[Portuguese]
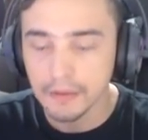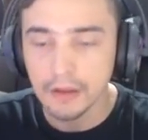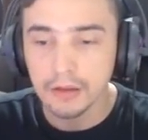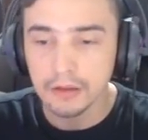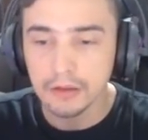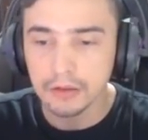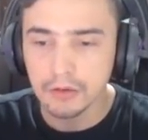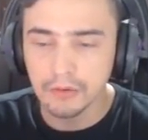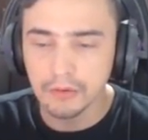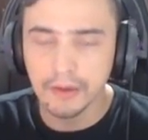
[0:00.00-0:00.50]

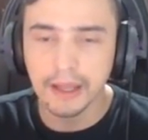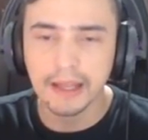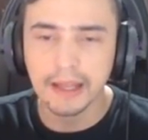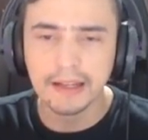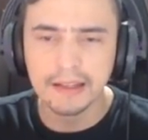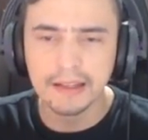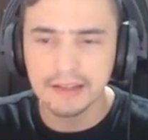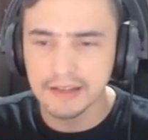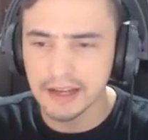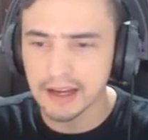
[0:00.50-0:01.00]
com ele
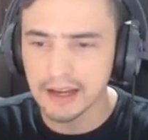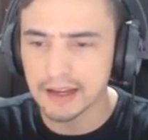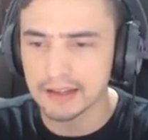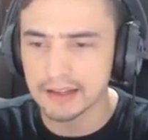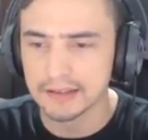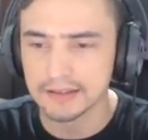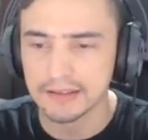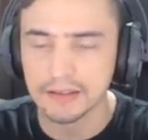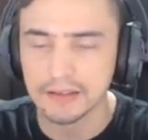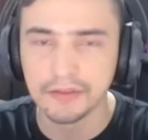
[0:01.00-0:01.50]
e já
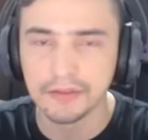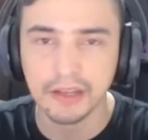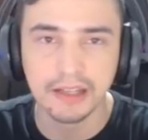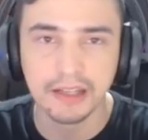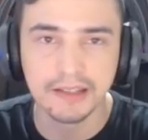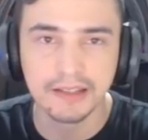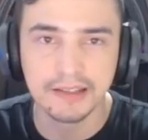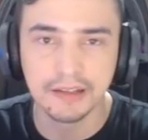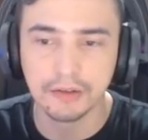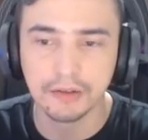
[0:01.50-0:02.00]
serviria
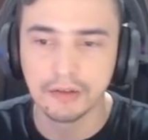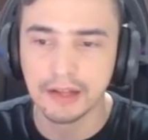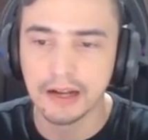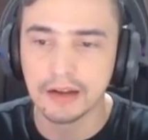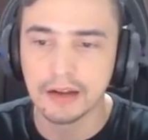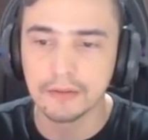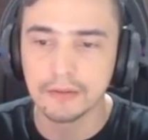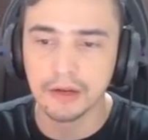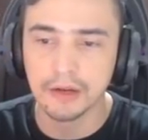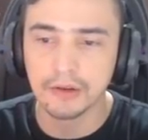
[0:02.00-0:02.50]
de
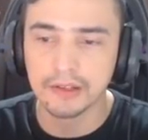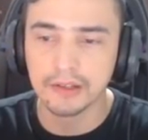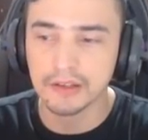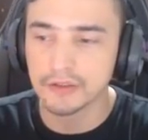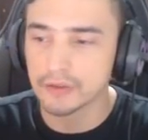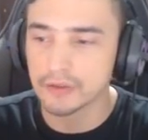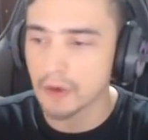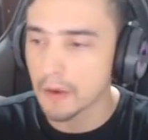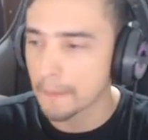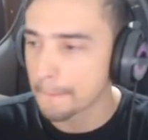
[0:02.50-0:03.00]
celular, uma coisa
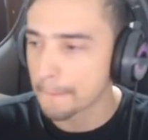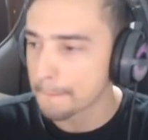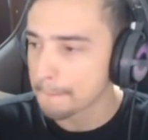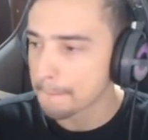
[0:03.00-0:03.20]
só.